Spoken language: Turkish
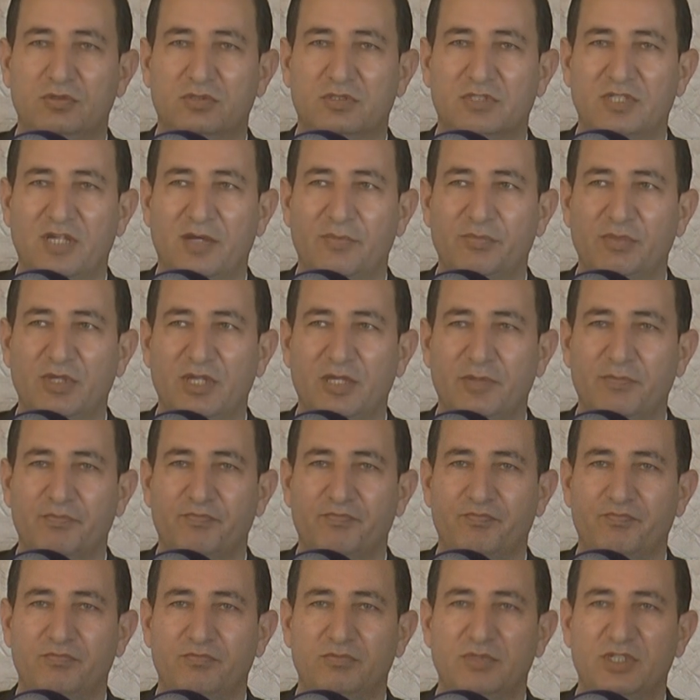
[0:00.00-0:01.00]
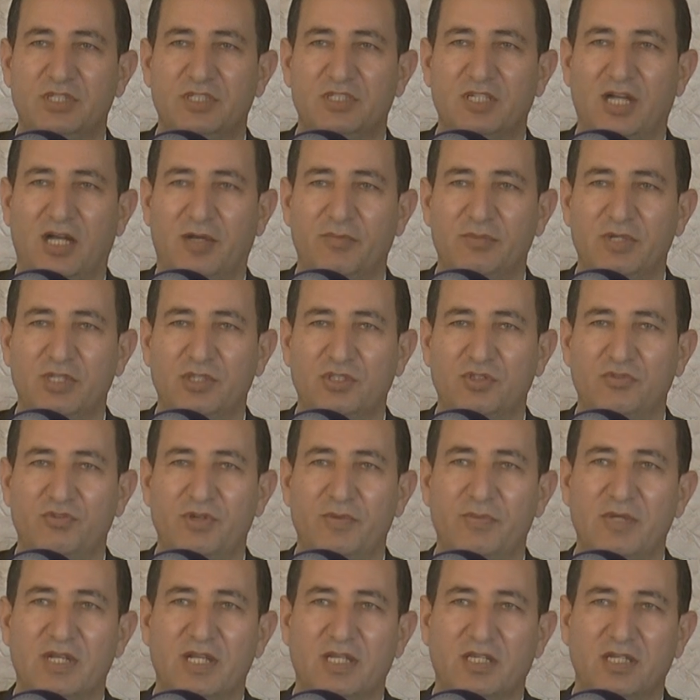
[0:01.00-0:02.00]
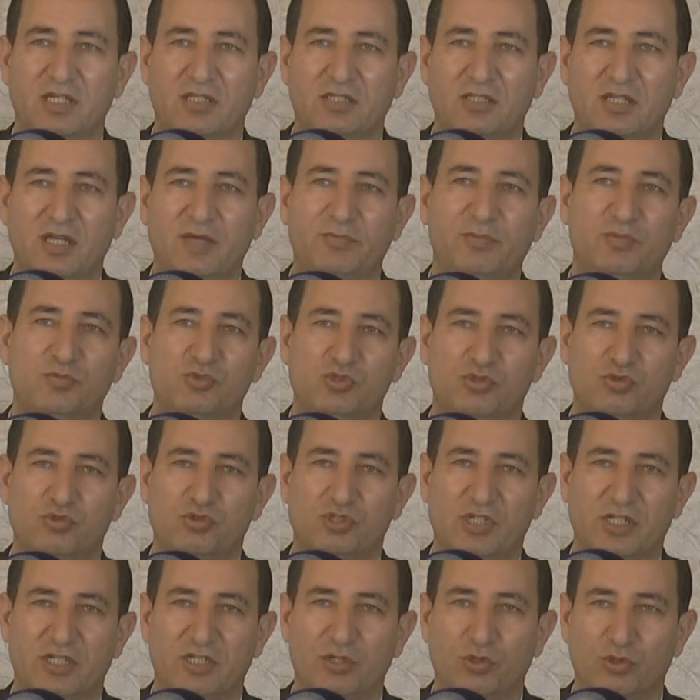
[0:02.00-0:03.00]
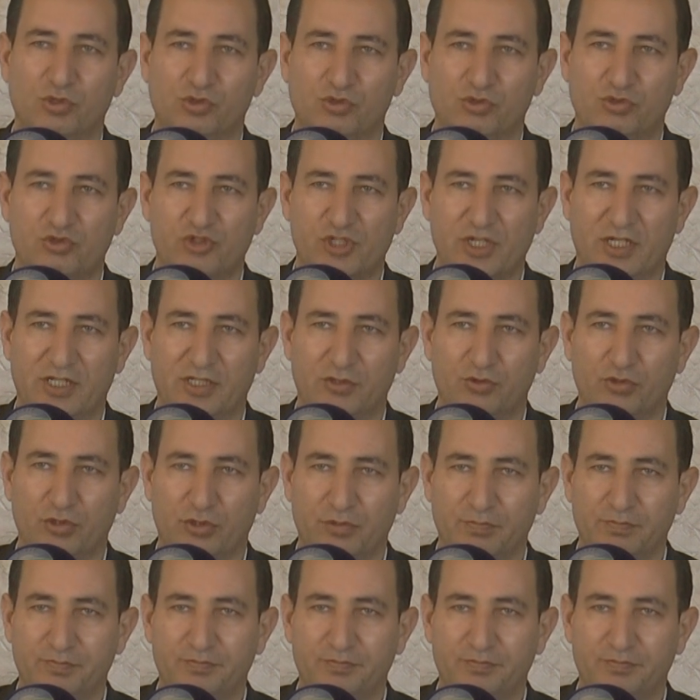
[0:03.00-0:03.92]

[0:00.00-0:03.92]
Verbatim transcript: Rabbimin rahmeti ve bereketi hepimizin üzerine olsun inşallah diyorum.